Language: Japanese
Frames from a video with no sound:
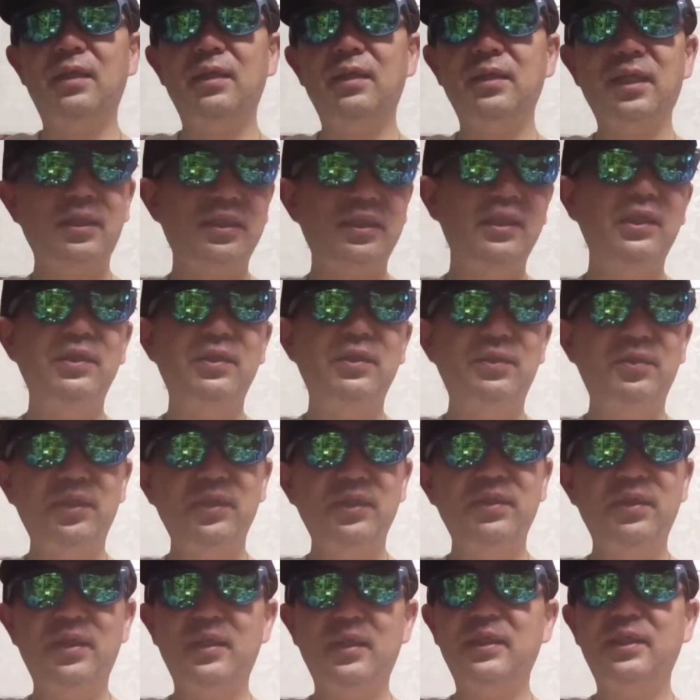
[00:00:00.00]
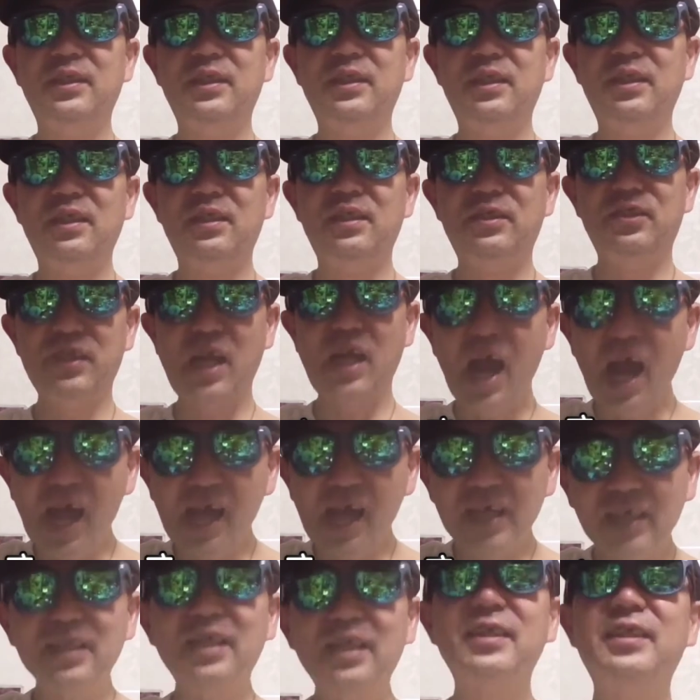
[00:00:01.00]
借金と不利の話、
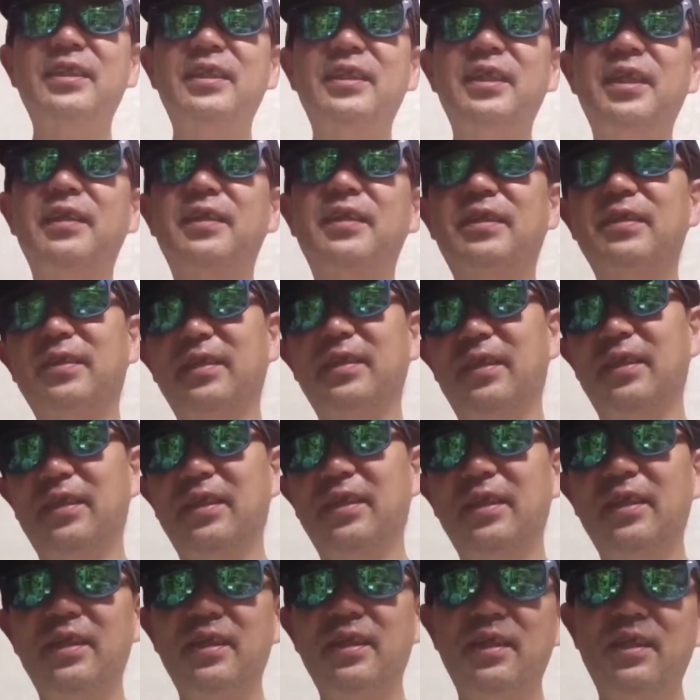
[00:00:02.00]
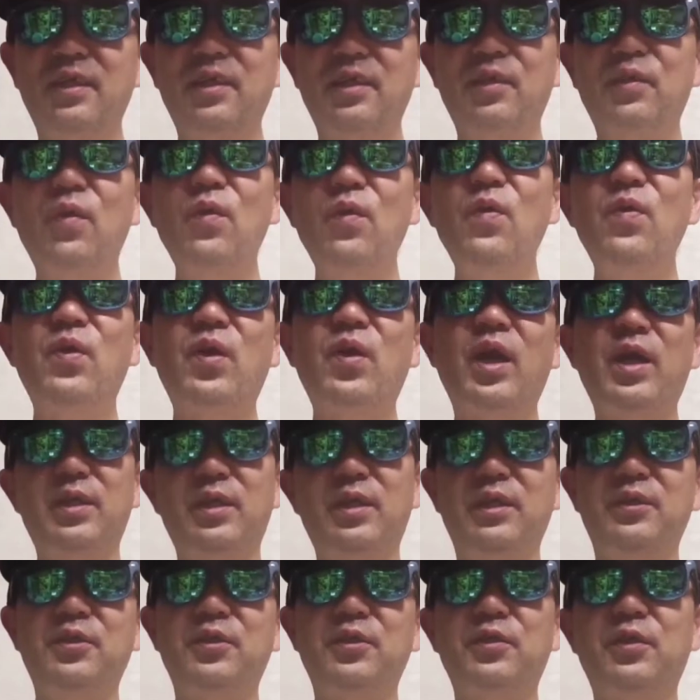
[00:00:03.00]
暗い話したんですけどね、今回
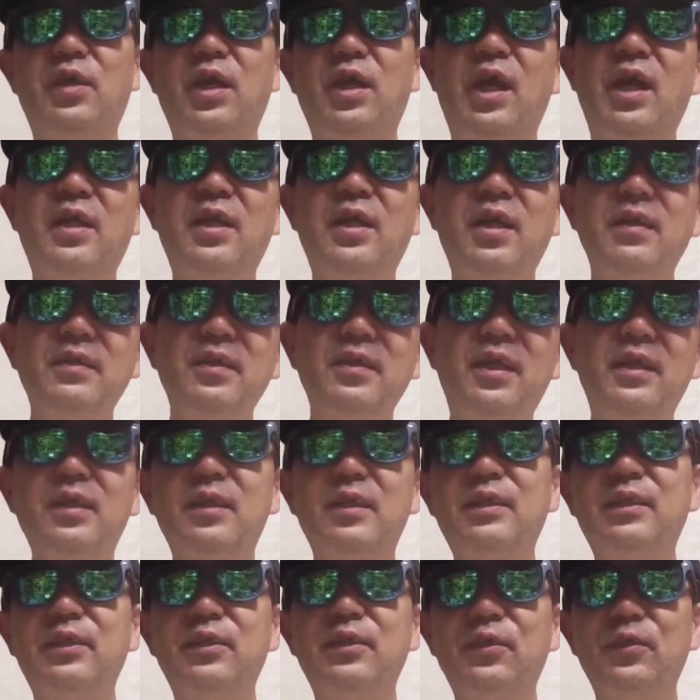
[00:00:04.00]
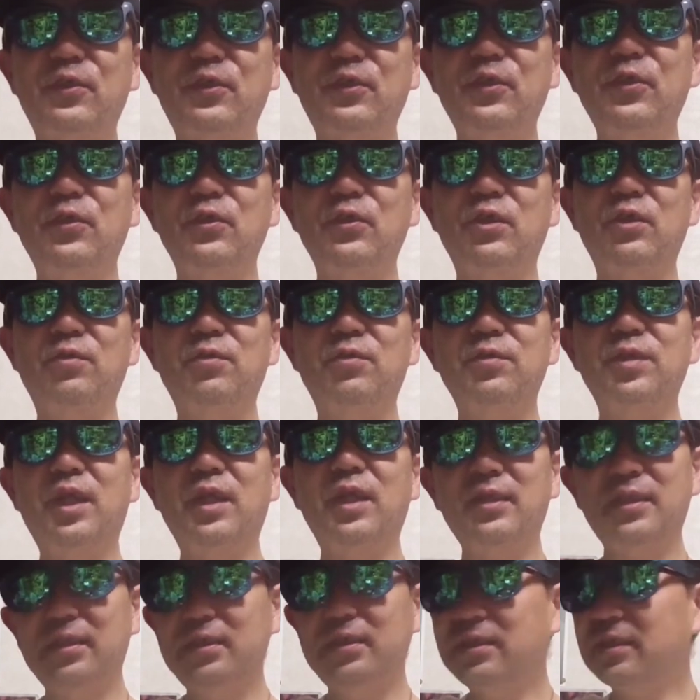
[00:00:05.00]
ね、ちょっと明るい話をしようと思っ
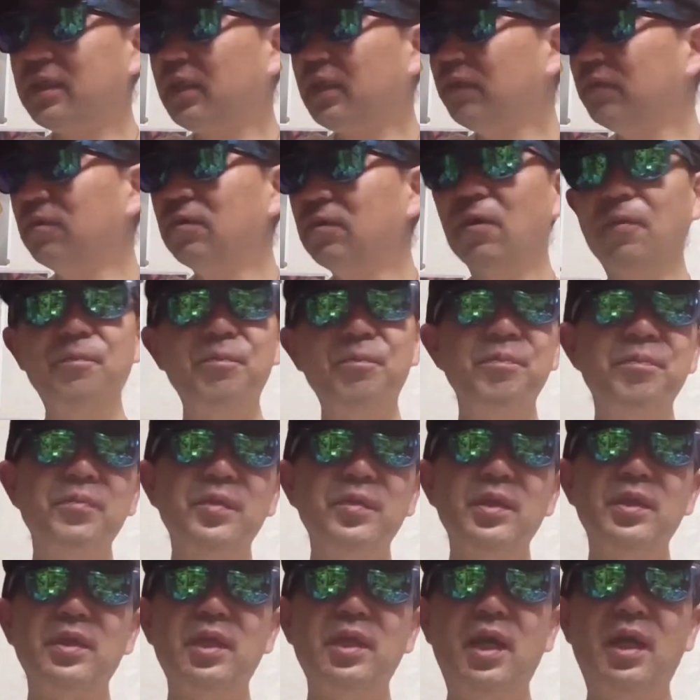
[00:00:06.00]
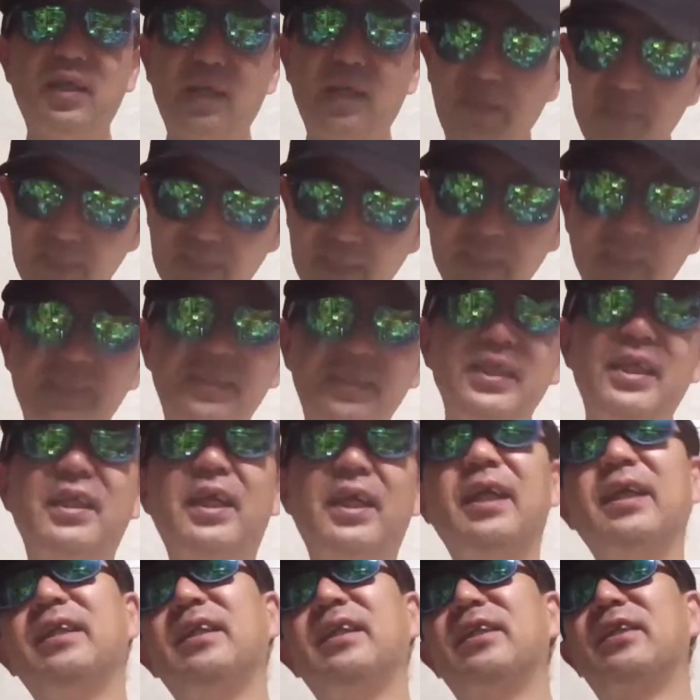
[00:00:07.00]
たんですけども、明るい話じゃ
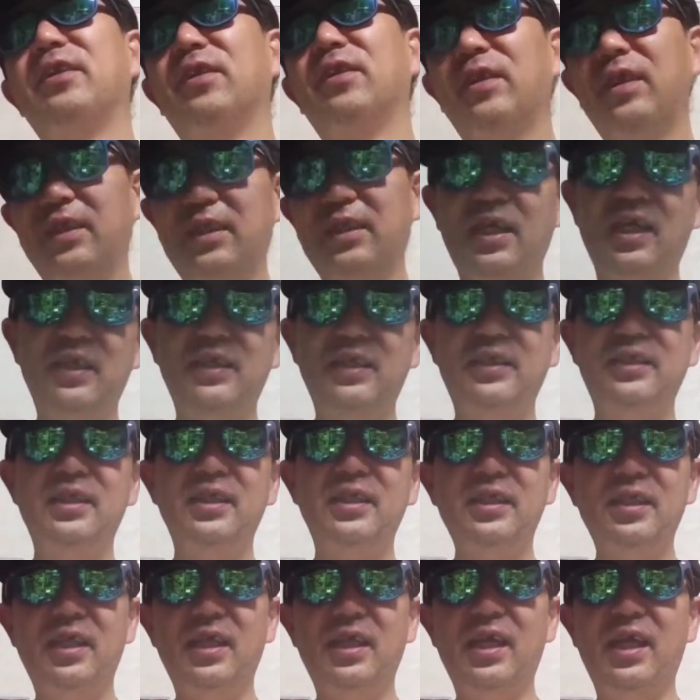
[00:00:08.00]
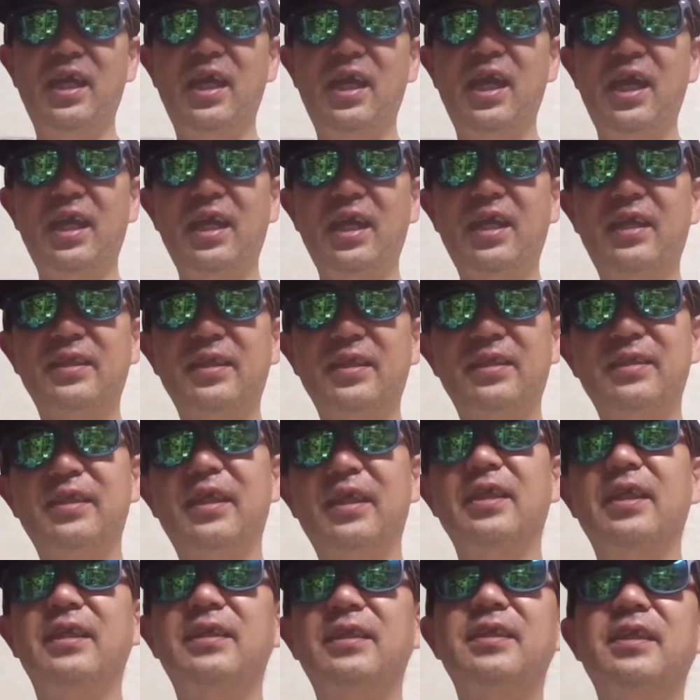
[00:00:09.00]
ないんですよね。対してね、腹が立
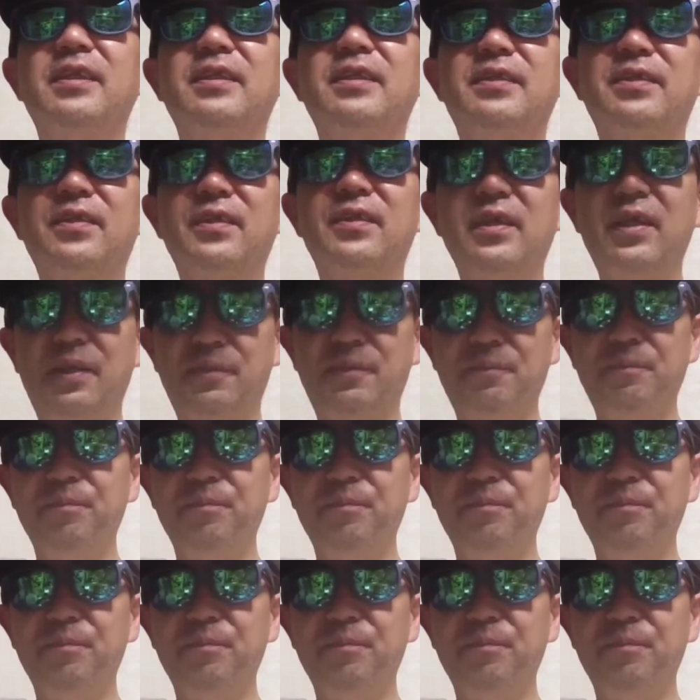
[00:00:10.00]
つ話なんですよね。